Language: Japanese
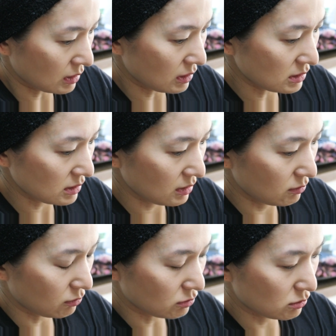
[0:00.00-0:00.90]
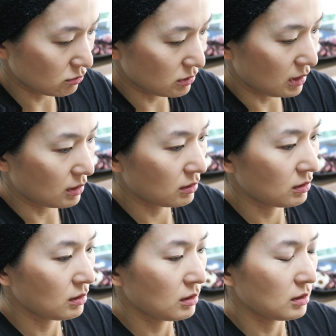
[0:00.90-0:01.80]
固すぎるとすぐに
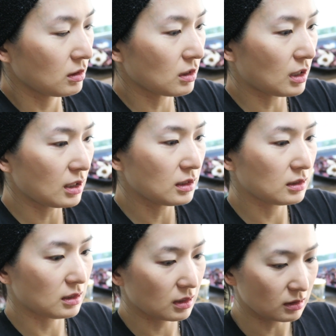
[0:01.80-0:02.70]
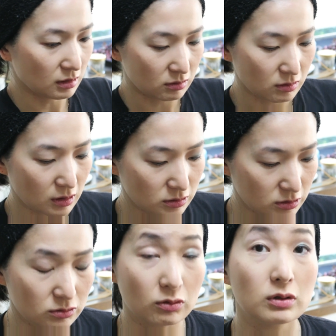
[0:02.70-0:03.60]
なんか肌に硬く感
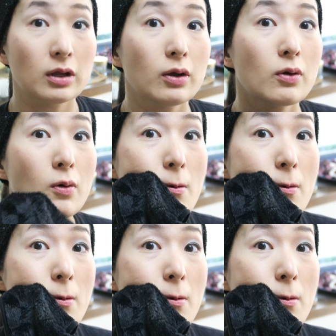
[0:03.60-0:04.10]
じるので、